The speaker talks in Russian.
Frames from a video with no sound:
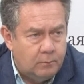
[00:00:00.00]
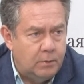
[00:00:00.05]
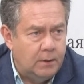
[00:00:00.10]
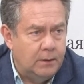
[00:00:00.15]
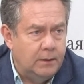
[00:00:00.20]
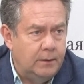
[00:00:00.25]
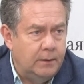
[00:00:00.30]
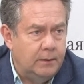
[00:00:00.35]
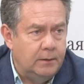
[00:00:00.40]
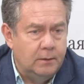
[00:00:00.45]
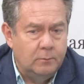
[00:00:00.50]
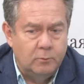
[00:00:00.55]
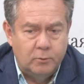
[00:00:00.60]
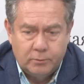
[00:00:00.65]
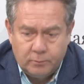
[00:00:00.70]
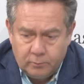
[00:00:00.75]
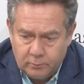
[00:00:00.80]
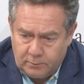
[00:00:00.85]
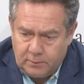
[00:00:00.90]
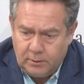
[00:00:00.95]
обогреть не
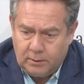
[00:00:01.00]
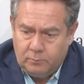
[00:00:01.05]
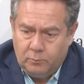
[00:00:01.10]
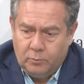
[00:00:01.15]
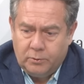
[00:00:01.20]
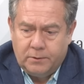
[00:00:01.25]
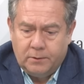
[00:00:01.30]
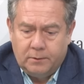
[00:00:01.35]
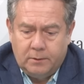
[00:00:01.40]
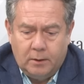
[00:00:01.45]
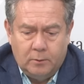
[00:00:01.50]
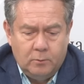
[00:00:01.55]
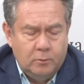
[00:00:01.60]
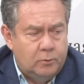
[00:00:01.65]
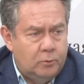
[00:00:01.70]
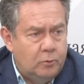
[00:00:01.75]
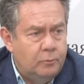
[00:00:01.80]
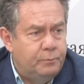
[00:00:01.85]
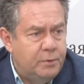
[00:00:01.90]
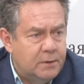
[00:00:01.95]
может. Ну, как можно
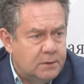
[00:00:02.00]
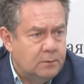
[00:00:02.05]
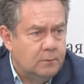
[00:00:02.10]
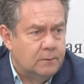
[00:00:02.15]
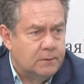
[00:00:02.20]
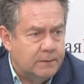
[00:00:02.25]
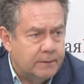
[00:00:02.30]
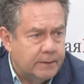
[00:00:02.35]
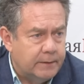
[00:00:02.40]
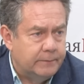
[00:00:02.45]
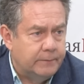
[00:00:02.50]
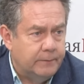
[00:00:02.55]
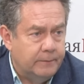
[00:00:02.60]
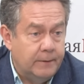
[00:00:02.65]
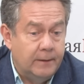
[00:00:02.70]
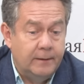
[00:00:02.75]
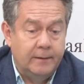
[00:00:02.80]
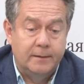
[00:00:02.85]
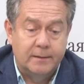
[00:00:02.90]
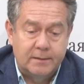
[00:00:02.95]
такую тупизну
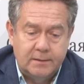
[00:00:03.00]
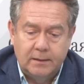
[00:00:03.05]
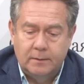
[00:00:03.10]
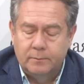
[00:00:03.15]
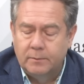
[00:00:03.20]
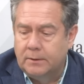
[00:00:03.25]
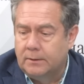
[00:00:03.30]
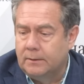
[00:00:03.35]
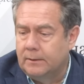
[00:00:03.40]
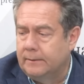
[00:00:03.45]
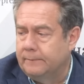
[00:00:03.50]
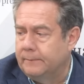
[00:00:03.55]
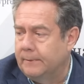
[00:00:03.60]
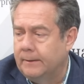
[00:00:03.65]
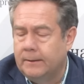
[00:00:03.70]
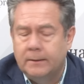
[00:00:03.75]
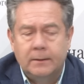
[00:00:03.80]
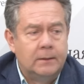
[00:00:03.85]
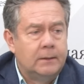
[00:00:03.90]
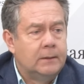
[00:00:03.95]
сравнивать? И самое
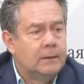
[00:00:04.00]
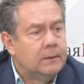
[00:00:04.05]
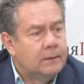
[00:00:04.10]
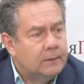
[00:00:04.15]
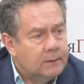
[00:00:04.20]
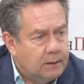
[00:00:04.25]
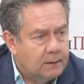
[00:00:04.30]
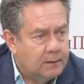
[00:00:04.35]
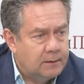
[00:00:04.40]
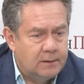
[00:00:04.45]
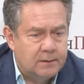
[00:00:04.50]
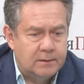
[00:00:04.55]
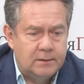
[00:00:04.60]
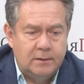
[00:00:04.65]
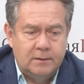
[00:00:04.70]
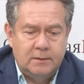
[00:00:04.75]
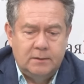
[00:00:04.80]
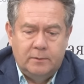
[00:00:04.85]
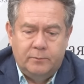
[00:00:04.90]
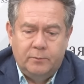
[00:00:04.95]
главное,
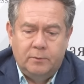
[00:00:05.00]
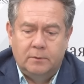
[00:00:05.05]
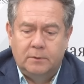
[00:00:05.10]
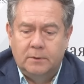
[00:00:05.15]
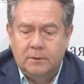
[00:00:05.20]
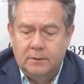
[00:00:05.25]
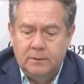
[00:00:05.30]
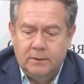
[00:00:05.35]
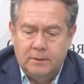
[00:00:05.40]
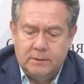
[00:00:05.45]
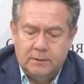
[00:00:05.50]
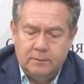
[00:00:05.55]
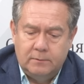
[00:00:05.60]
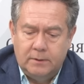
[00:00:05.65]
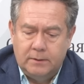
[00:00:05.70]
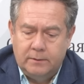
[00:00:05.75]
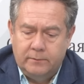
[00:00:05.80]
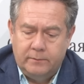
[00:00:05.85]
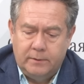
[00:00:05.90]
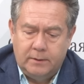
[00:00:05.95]
Организация Объединенных Наций,
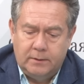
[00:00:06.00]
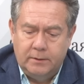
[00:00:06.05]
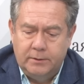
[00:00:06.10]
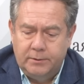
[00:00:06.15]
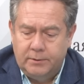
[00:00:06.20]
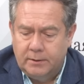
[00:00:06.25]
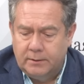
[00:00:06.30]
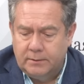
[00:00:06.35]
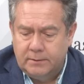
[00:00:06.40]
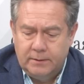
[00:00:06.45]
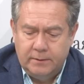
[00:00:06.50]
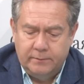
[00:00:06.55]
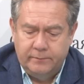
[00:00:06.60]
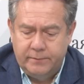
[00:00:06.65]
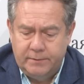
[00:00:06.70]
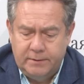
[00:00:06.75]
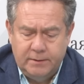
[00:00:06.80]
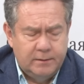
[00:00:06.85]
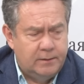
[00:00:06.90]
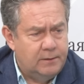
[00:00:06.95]
в отличие от всех
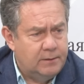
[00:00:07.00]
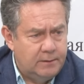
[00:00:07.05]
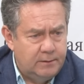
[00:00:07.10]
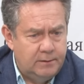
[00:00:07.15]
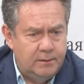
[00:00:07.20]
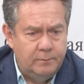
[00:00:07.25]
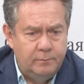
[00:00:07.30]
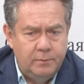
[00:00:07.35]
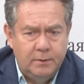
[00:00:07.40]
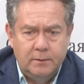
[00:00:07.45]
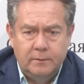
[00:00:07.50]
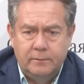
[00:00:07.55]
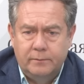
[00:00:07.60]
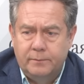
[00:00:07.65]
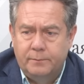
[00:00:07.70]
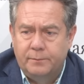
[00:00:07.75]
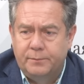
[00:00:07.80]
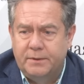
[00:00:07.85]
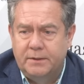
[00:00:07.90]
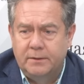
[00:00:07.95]
этих дебилов,
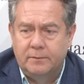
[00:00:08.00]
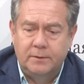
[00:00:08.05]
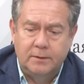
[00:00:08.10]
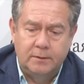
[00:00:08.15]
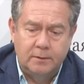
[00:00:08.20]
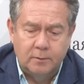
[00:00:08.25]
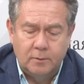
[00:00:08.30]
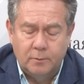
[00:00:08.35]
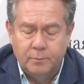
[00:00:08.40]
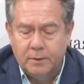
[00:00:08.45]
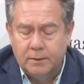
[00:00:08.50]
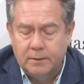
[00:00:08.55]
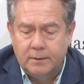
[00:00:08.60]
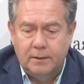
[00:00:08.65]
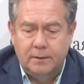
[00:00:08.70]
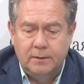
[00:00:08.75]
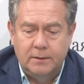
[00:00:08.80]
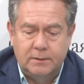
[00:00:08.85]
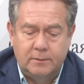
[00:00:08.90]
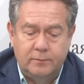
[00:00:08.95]

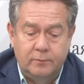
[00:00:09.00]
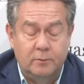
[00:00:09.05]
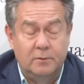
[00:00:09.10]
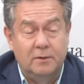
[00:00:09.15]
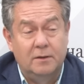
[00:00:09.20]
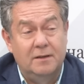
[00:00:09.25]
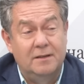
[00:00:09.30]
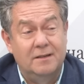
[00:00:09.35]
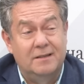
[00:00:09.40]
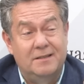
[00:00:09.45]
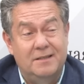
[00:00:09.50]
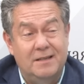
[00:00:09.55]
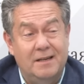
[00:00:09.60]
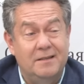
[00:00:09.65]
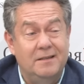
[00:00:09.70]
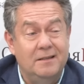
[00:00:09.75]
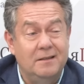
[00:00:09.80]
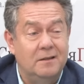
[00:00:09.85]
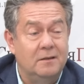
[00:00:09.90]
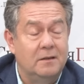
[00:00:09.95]
псевдодокументалистов, у них есть
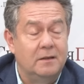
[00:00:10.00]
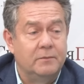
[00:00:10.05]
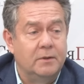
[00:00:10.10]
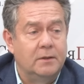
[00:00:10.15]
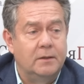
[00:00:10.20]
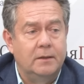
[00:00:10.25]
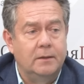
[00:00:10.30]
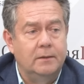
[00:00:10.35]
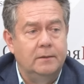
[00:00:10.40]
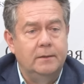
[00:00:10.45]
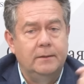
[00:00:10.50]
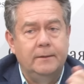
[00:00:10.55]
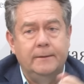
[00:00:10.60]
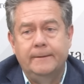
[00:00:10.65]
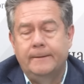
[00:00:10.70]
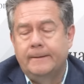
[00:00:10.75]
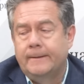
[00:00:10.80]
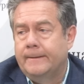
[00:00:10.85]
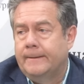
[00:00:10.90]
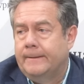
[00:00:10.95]
один главный
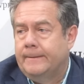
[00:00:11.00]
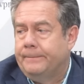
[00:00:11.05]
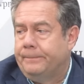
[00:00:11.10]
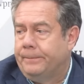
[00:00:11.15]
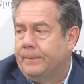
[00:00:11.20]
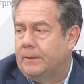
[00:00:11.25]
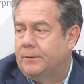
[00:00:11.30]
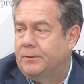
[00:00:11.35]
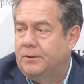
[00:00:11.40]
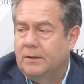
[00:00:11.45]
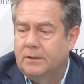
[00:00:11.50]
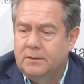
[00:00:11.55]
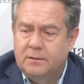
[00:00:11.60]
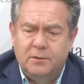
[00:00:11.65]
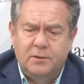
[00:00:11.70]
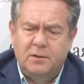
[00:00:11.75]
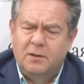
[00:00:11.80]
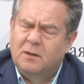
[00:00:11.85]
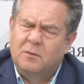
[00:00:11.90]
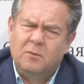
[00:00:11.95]
критерий
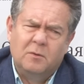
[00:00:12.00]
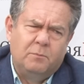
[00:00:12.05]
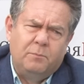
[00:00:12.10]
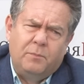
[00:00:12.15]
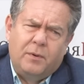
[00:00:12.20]
счастья человека. Он